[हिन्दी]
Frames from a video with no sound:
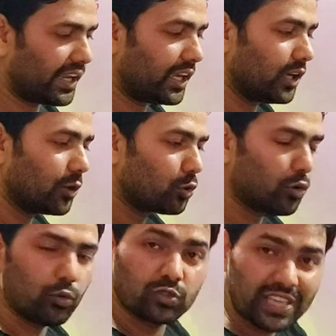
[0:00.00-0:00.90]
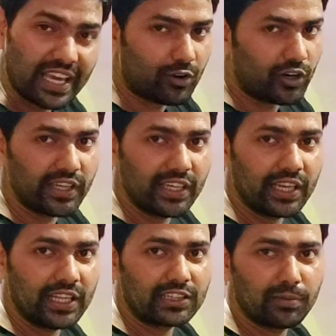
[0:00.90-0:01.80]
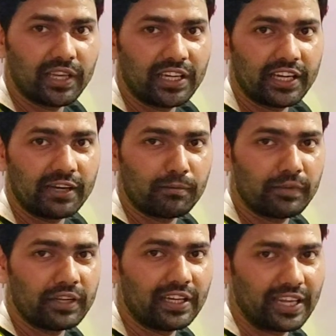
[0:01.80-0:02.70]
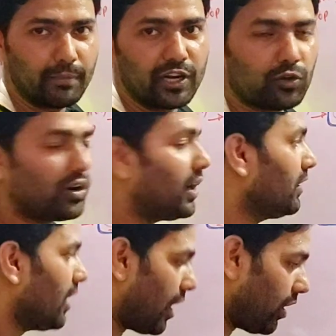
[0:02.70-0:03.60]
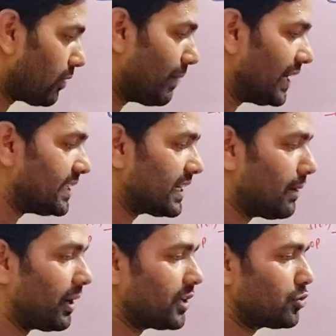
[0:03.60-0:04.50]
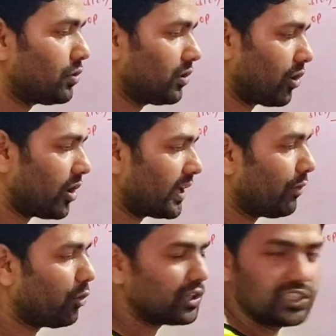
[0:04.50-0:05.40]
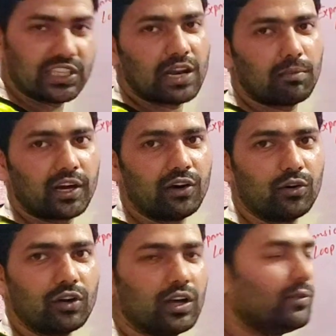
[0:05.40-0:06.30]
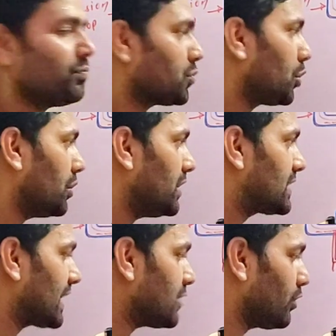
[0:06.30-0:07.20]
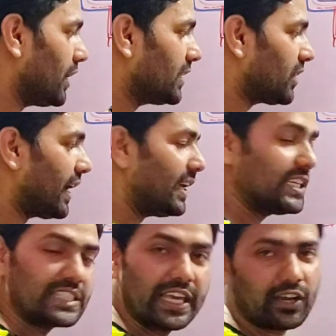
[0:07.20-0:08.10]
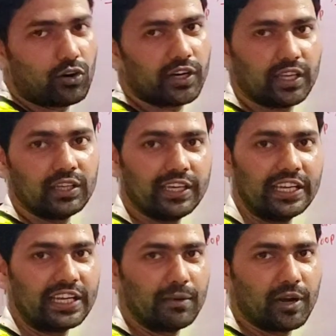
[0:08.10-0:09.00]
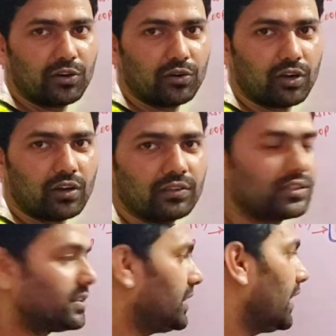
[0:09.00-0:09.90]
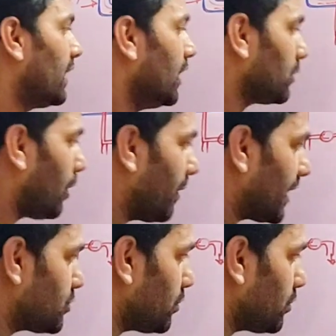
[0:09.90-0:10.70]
करेंगे तो उसके अकॉर्डिंग ये लेंथ में इंक्रीमेंट होगा और मान लीजिए कि हमारा जो रॉड है वो इतना बड़ा होगा तो इसका जो लेंथ है इसके अकॉर्डिंग इंक्रीमेंट होगा ठीक है तो हमारा